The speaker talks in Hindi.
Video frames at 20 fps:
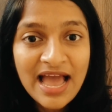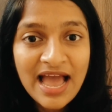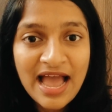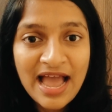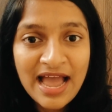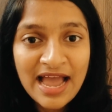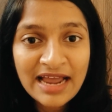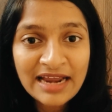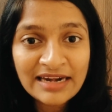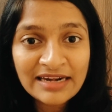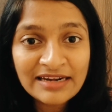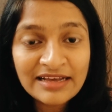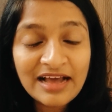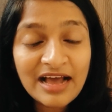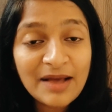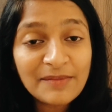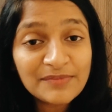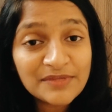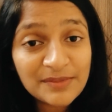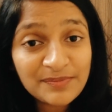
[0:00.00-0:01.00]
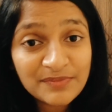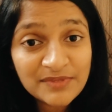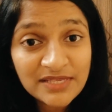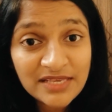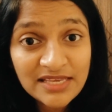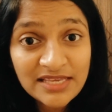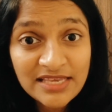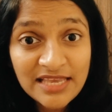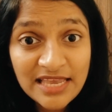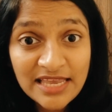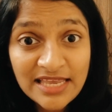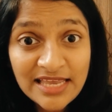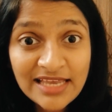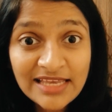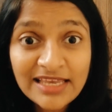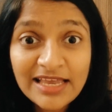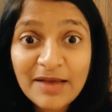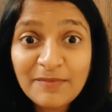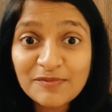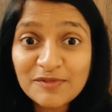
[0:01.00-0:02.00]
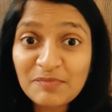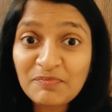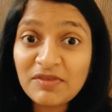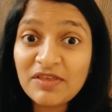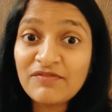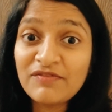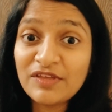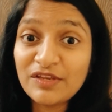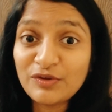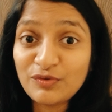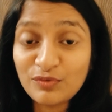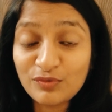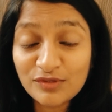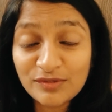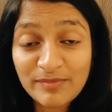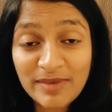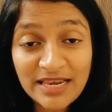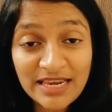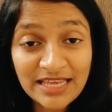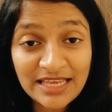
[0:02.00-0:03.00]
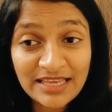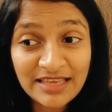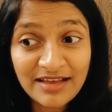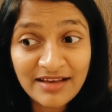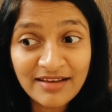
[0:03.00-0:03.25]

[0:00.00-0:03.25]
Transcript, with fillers: एंड आप सबसे यही है कि आप सबकी वीडियोस में लेके